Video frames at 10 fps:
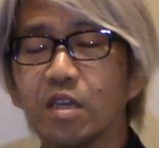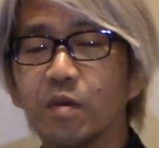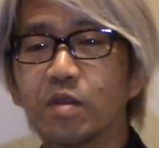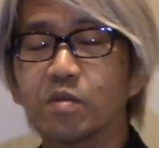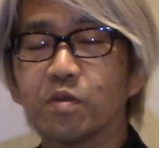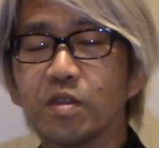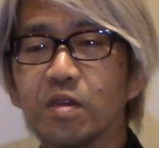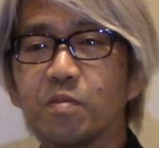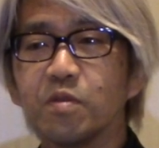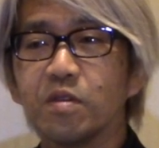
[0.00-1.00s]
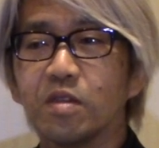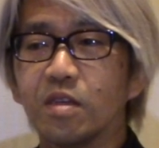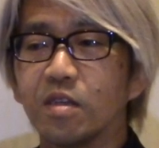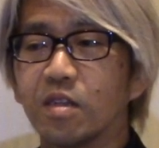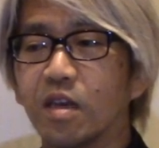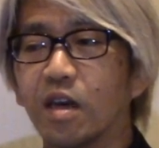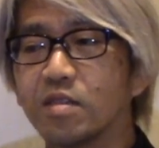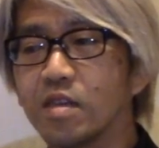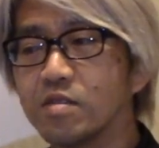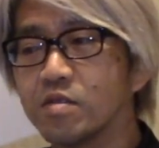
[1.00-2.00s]
いわゆるその DVD で
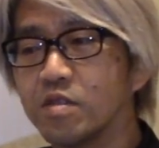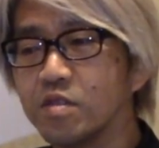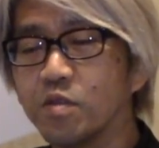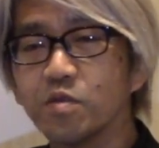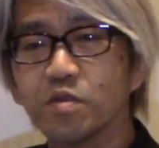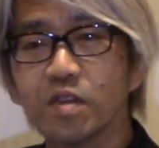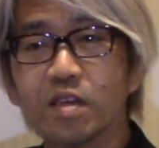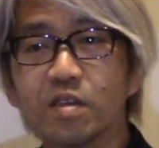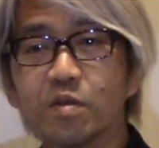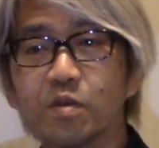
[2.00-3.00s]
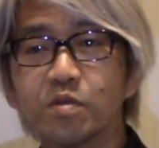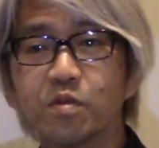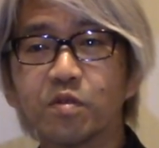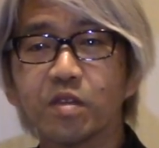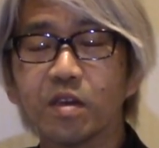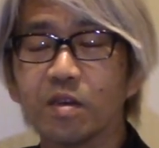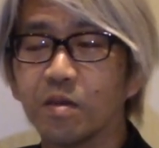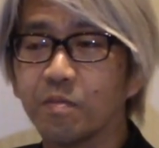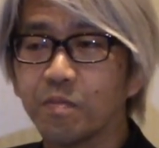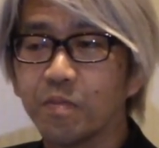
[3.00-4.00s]
話す以上の内容をそこでいっ